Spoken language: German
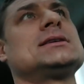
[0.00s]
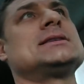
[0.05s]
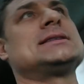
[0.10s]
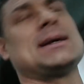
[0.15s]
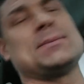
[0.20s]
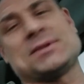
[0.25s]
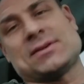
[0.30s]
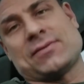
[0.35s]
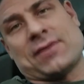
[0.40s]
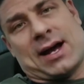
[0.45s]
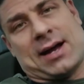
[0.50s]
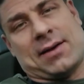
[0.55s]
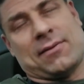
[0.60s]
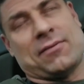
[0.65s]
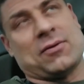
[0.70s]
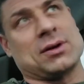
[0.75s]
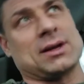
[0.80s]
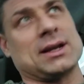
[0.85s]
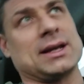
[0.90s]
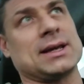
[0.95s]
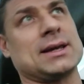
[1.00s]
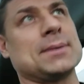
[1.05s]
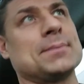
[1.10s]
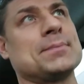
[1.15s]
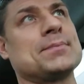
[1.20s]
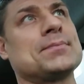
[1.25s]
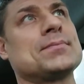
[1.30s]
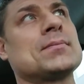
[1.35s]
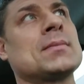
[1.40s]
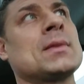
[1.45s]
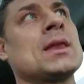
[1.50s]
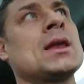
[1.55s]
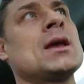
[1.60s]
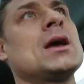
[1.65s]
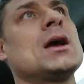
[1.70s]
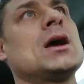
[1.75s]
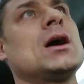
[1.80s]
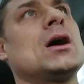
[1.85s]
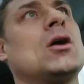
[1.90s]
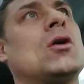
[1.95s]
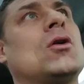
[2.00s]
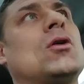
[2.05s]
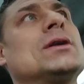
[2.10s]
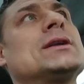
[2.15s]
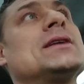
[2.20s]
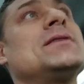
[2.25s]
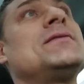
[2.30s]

selbstverantwortlich. Und